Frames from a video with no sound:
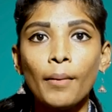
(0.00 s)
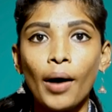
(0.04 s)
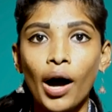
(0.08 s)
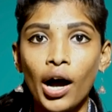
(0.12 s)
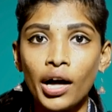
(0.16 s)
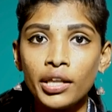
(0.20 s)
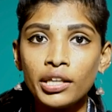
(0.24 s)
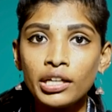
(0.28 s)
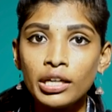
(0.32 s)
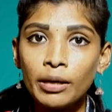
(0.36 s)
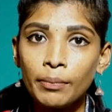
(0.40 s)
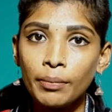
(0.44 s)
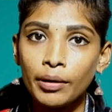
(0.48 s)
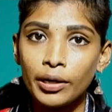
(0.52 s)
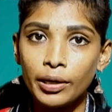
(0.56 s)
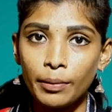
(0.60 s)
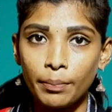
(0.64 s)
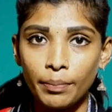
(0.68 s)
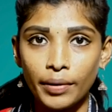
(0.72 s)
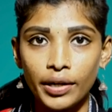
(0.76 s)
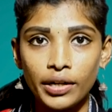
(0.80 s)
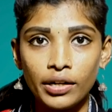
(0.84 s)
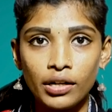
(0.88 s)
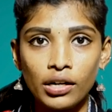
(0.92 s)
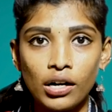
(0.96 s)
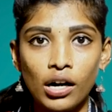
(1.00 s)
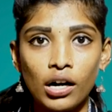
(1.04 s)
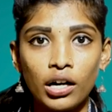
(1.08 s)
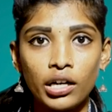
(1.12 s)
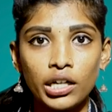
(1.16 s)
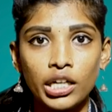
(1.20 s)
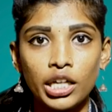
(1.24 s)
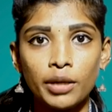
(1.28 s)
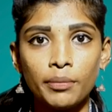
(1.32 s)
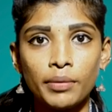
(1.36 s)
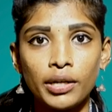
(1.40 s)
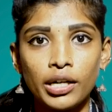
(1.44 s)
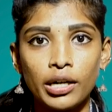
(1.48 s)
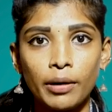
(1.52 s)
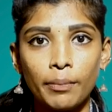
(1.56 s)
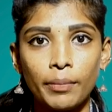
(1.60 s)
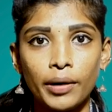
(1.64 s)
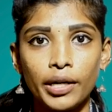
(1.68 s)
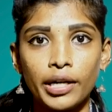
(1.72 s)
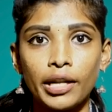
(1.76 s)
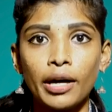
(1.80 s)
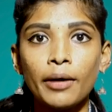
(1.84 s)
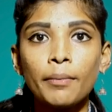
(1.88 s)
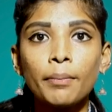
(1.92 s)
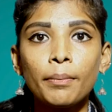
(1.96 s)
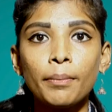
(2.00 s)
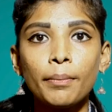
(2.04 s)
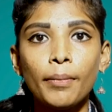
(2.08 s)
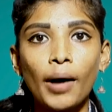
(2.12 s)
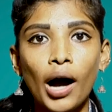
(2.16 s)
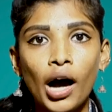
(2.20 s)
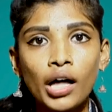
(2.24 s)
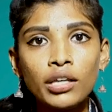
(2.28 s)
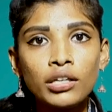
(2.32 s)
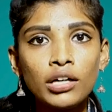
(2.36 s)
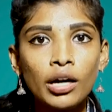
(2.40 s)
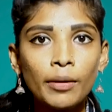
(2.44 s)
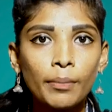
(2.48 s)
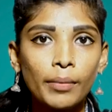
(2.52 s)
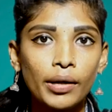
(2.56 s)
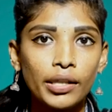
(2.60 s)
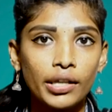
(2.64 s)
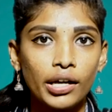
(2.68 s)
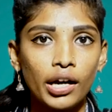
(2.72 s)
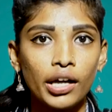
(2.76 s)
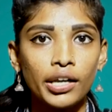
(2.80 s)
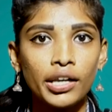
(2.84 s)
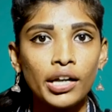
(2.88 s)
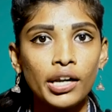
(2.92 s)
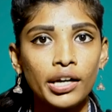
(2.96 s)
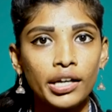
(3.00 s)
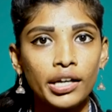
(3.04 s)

பாதிக்கப்பட்ட பெண்ணுக்காக நியமிக்கப்பட்ட பாதுகாப்பு அதிகாரி